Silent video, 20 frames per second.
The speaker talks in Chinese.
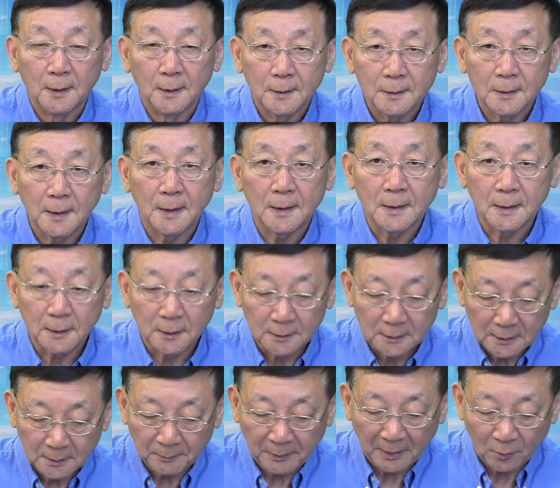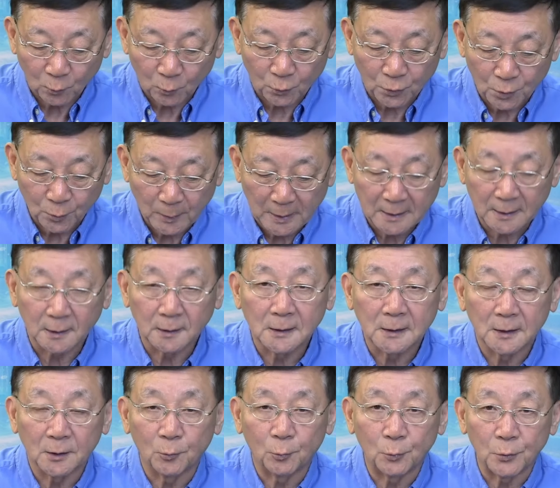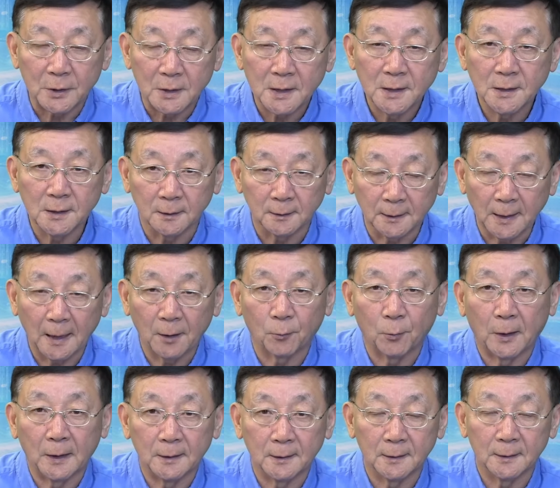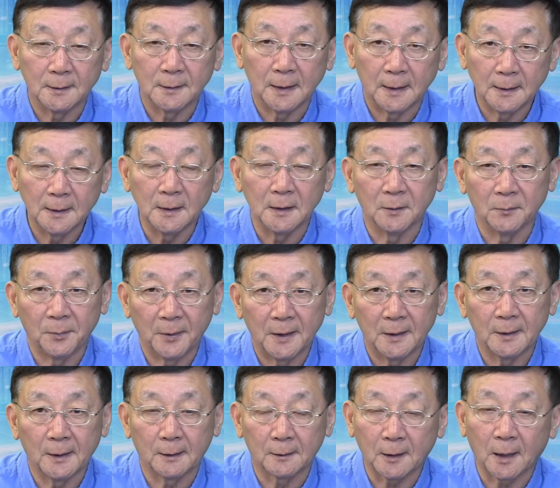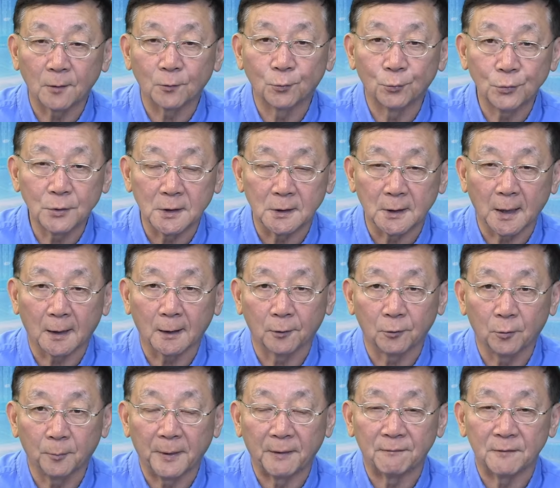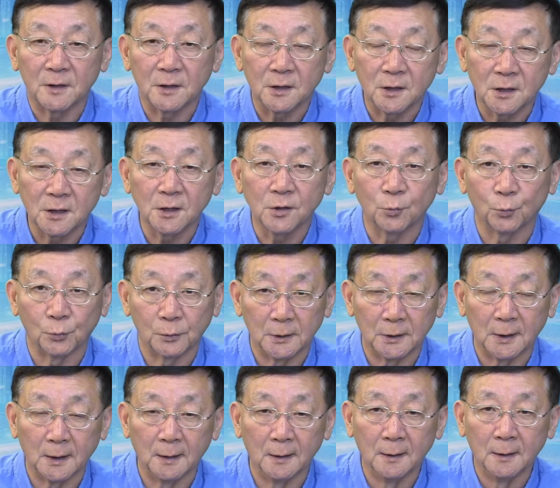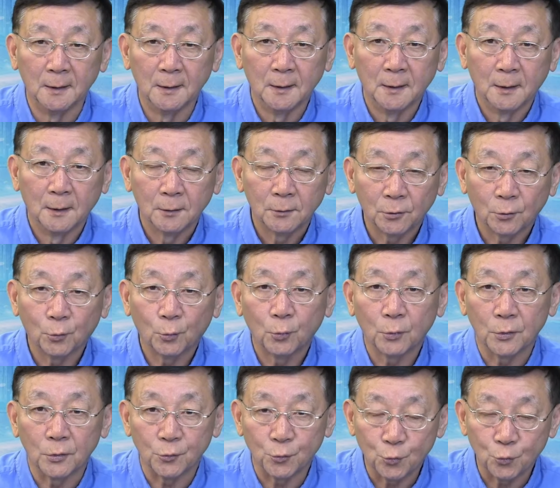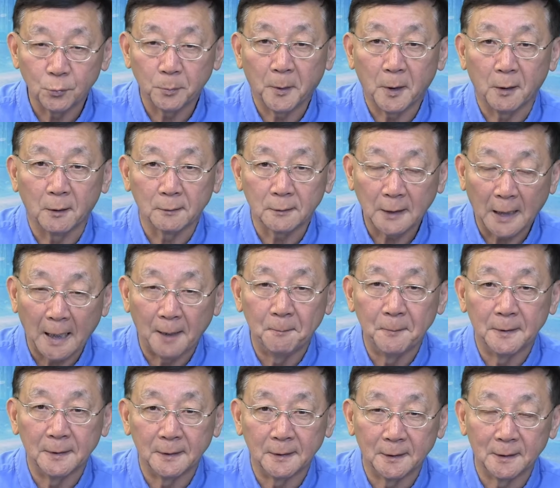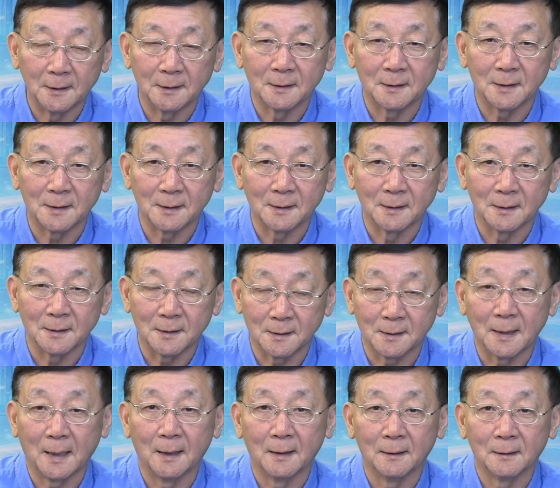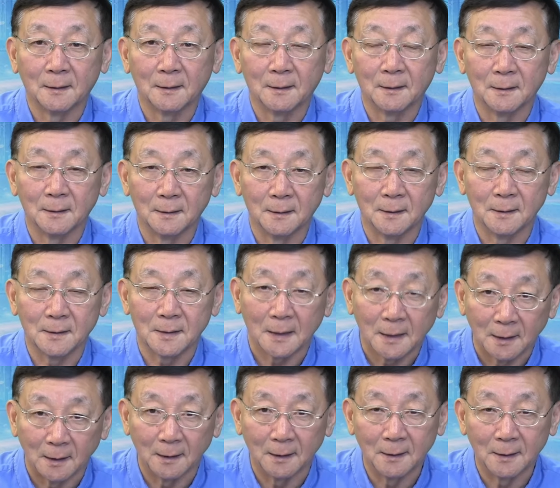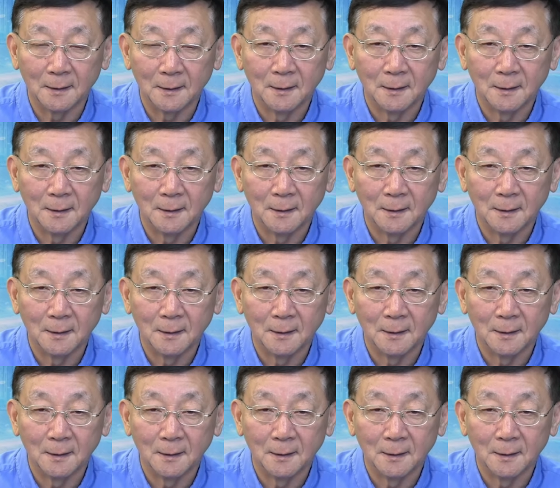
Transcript: 在这个一百五十万个客户申请贷款的人里边呢，他估计大概有百分之七十五的人都会虚报他们的这个资产的金额，